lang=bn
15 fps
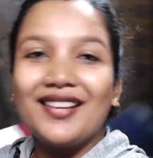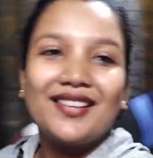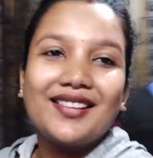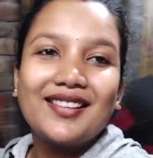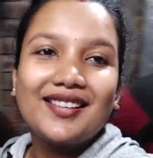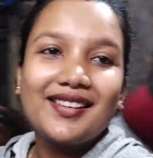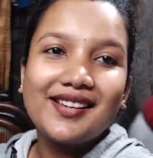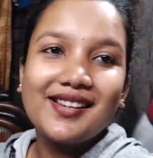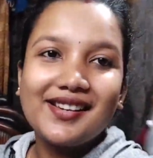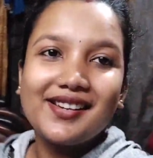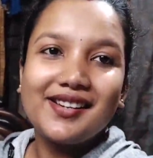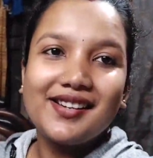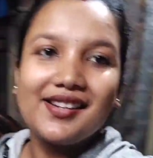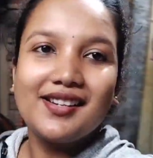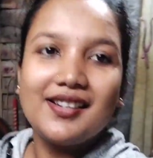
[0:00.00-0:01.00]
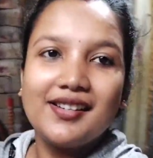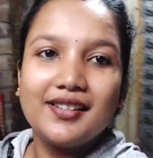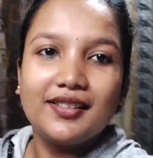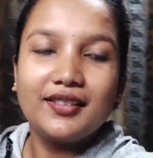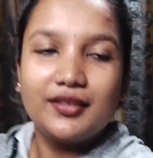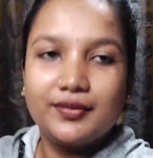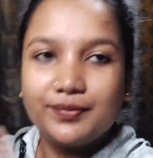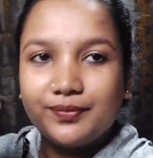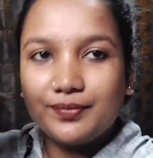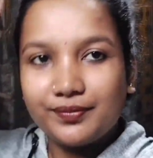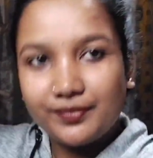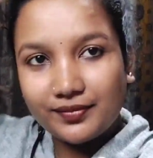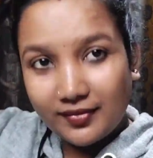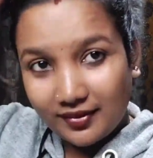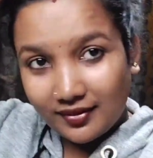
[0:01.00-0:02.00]
যাওয়ার পর এখন বের হবো
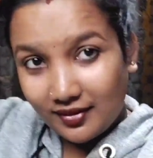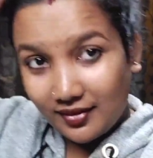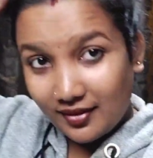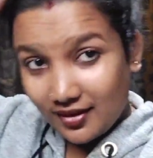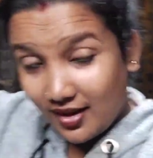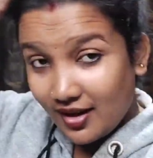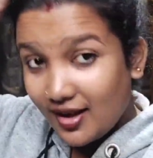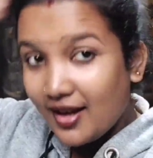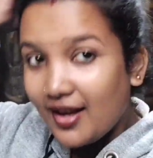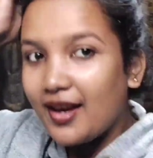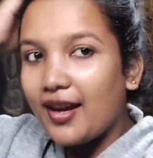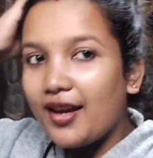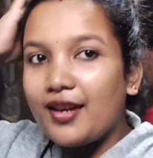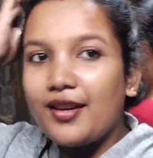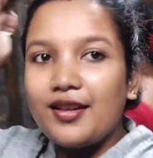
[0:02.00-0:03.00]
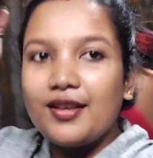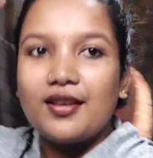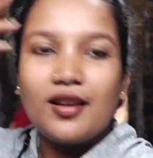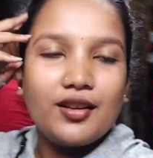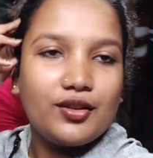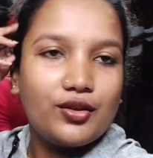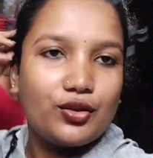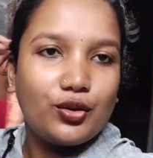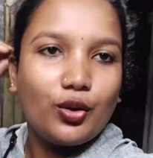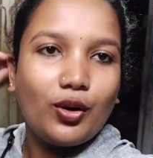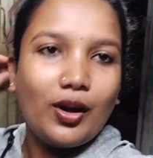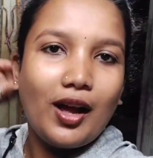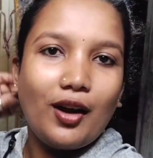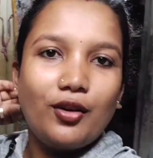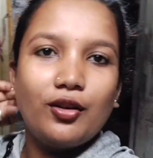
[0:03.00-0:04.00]
কারণ বেশ ঠান্ডা বাইরে তো সেই কারণে
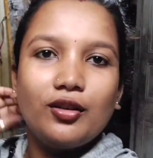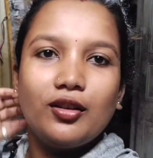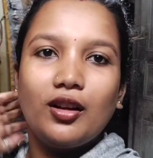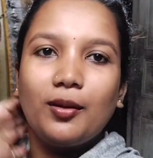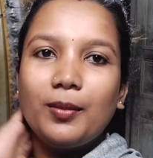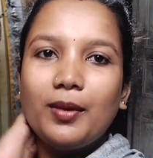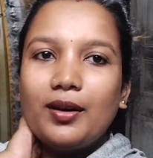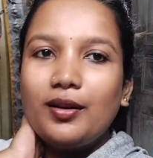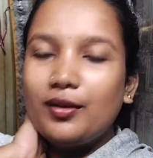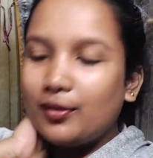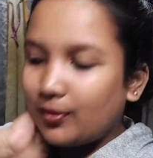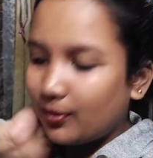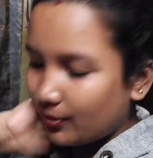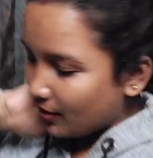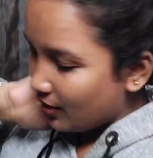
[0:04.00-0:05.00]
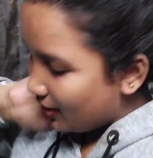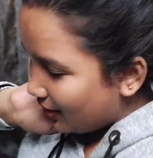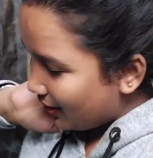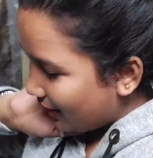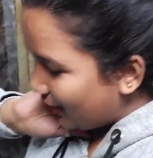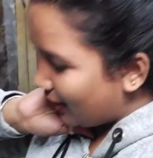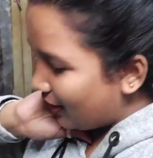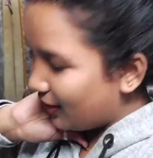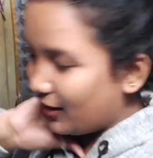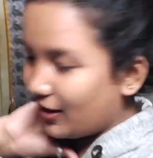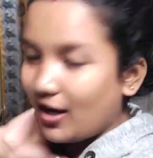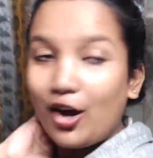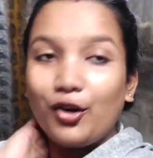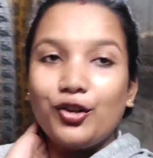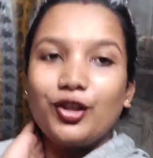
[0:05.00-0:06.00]
আমি একটু নিজেকে কভার করে নিলাম নাহলে
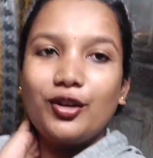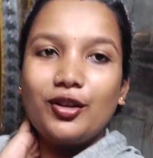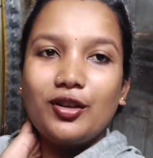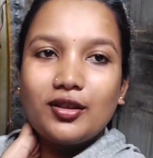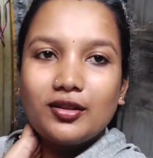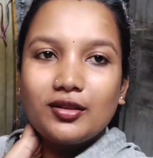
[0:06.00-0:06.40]
একটু বেশ